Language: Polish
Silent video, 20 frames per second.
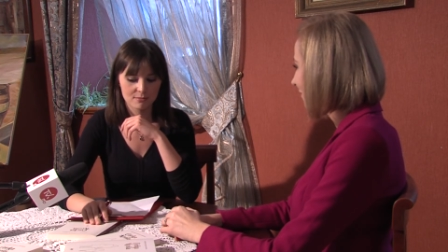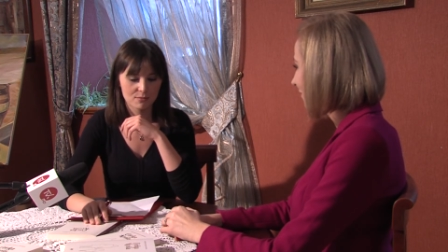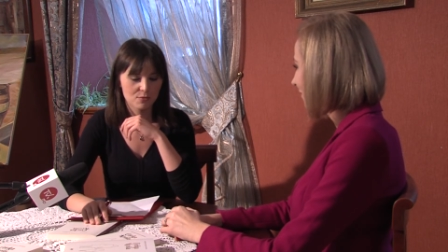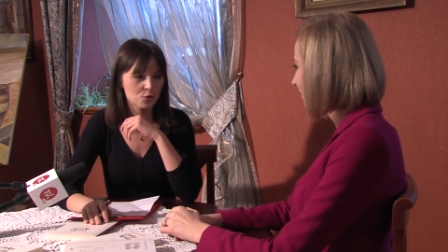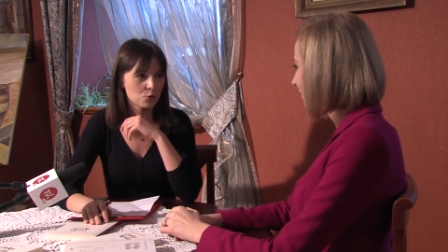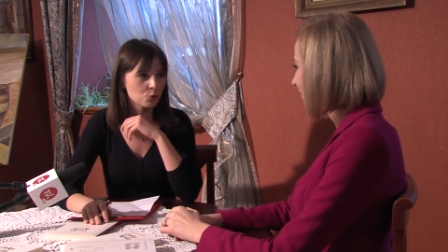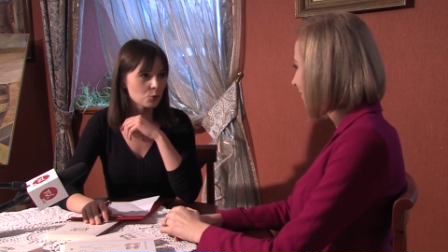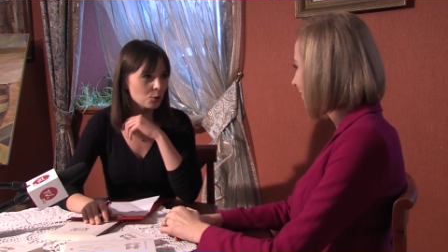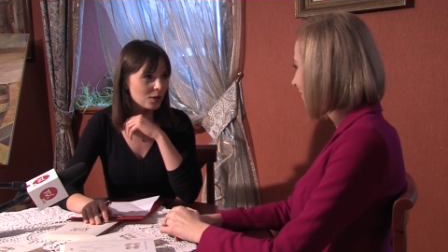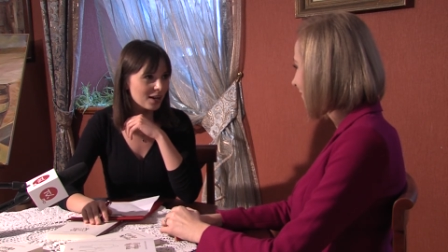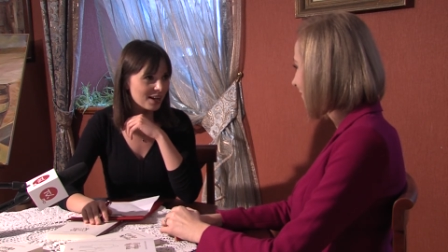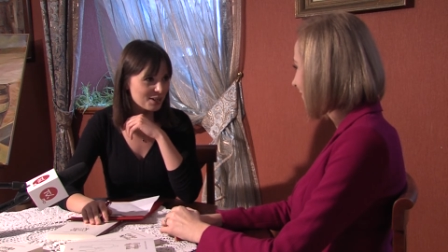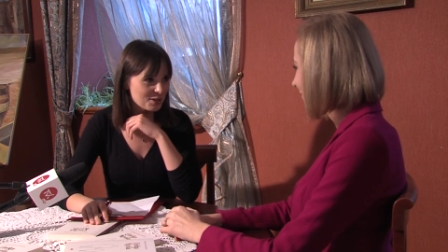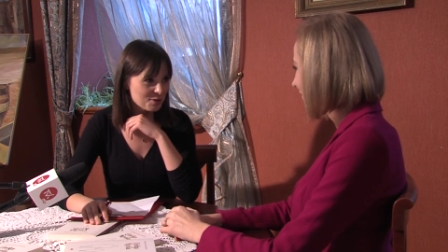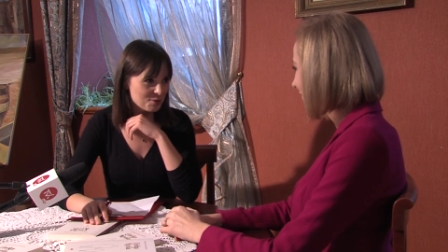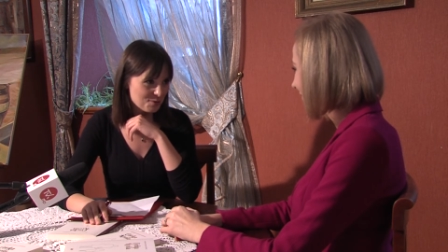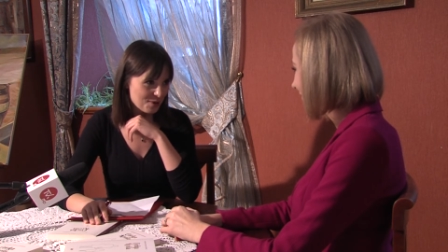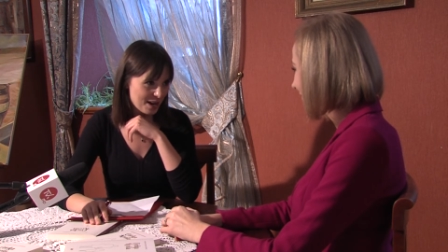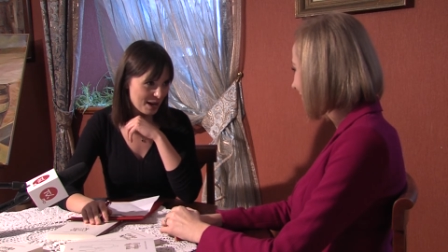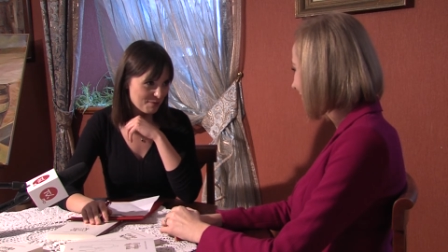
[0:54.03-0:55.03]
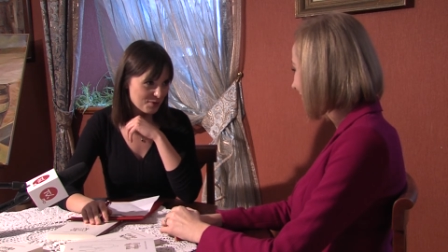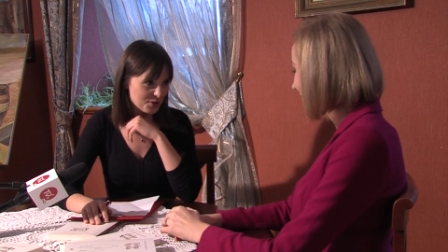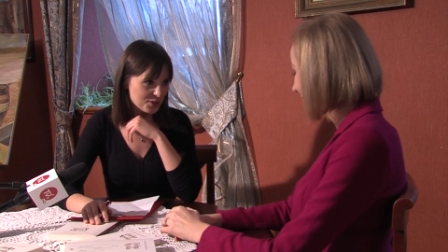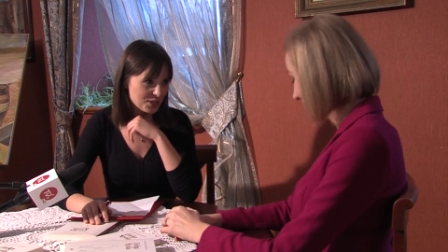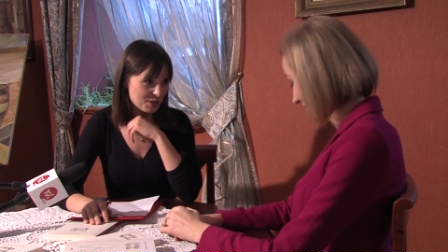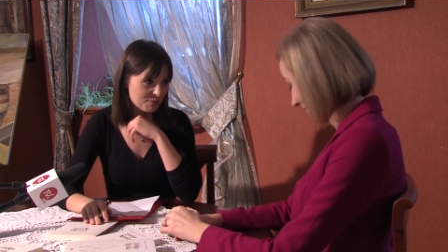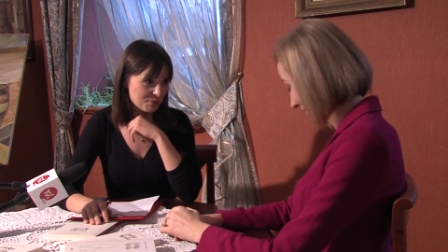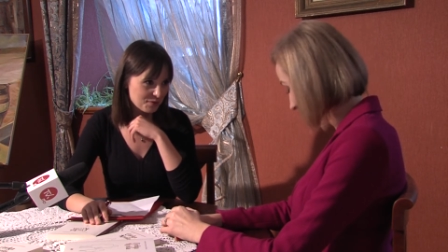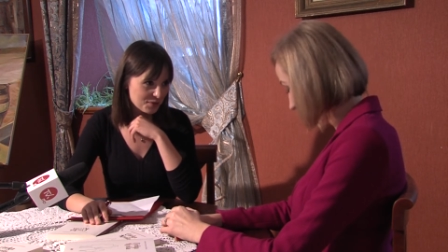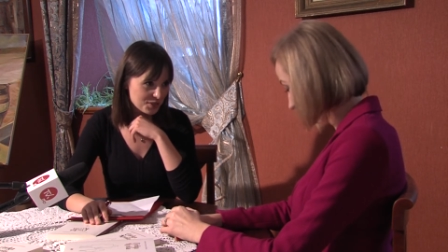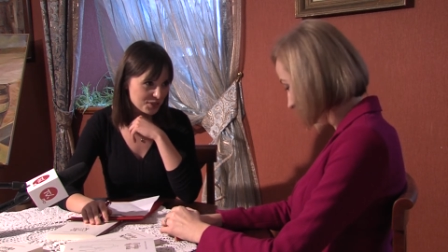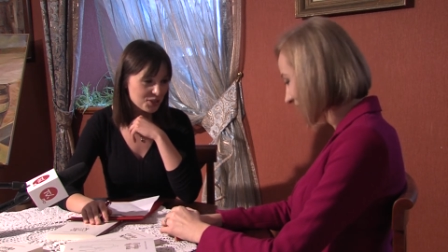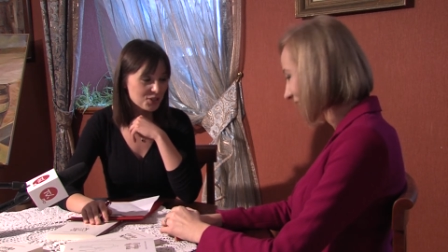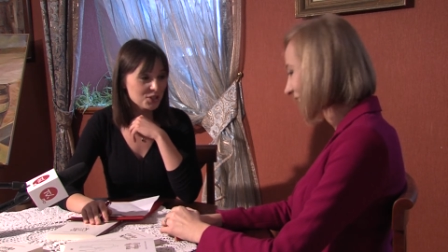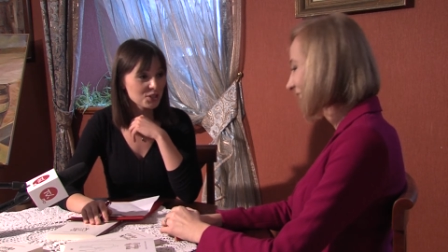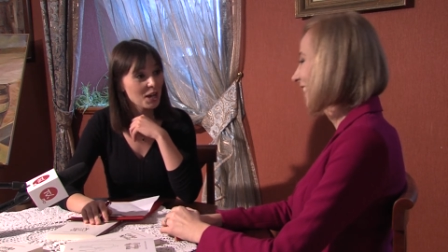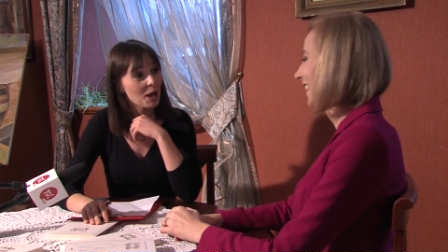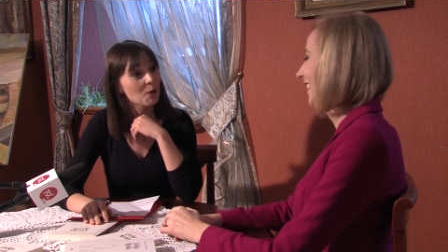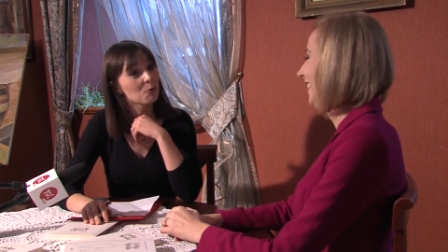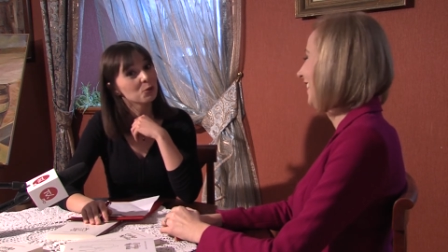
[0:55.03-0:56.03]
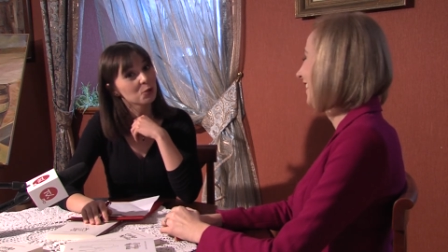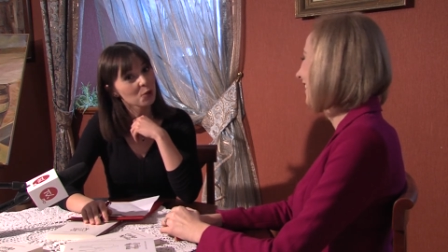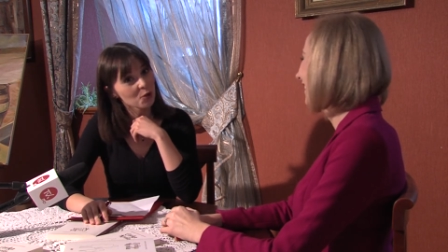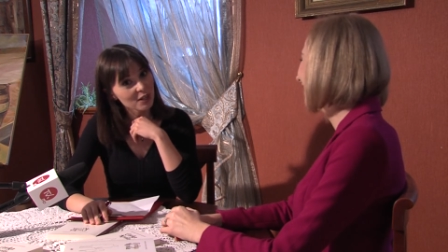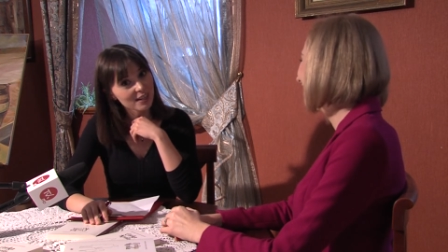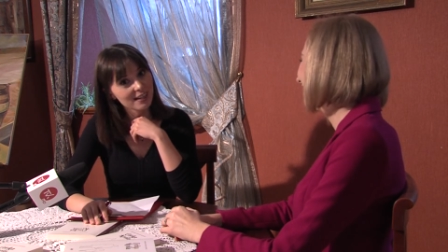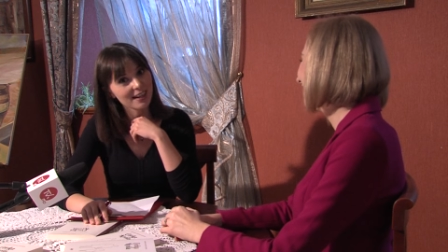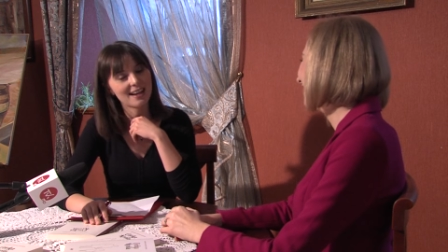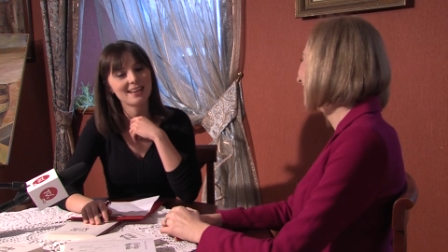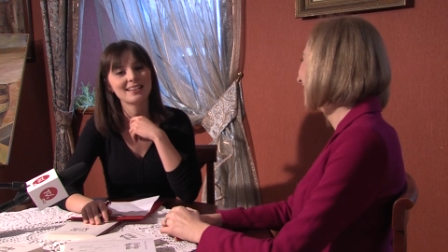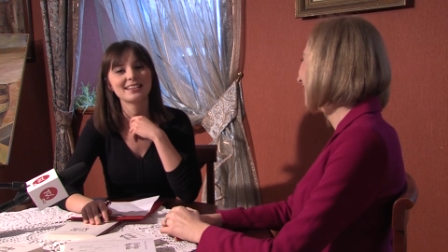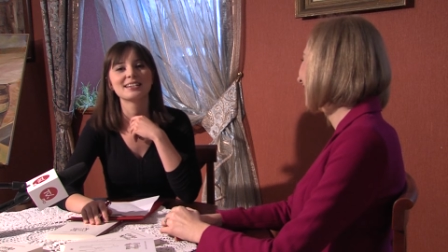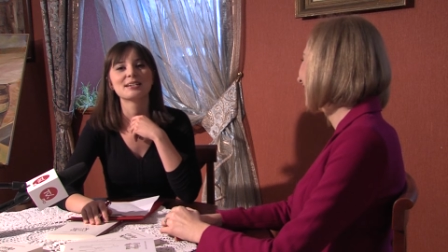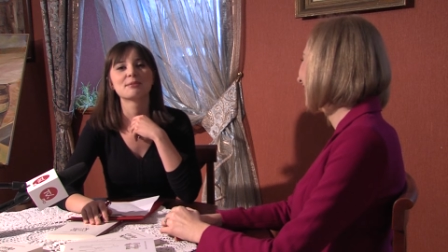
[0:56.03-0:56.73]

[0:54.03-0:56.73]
córka króla, można powiedzieć, i autorka